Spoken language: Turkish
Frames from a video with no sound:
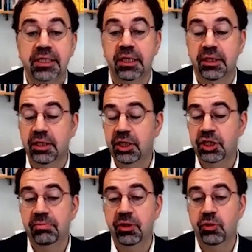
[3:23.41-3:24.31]
askeri
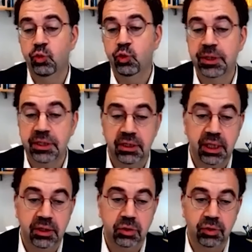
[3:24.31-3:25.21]
rejimlerin
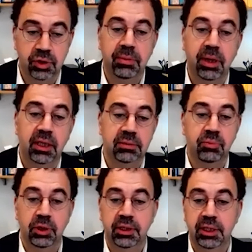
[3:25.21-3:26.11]
düşmesinden sonra bazı
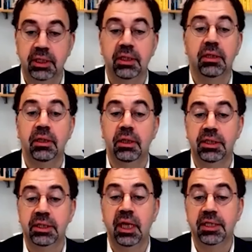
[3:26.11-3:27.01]
politik
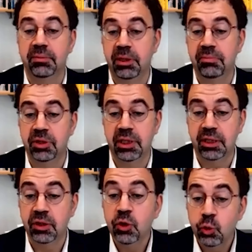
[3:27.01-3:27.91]
e, siyasi
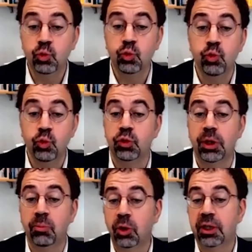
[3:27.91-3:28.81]
bilimcilerin
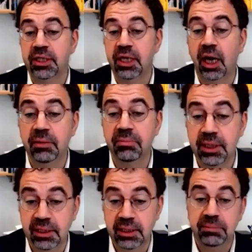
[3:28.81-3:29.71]
üçüncü demokrasi
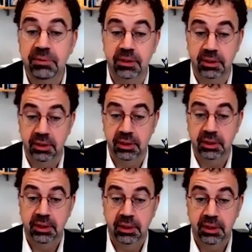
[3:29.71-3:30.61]
akımı dediği bir
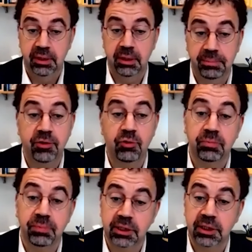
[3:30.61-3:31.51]

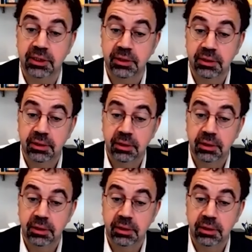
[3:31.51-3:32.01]
periyot başladı.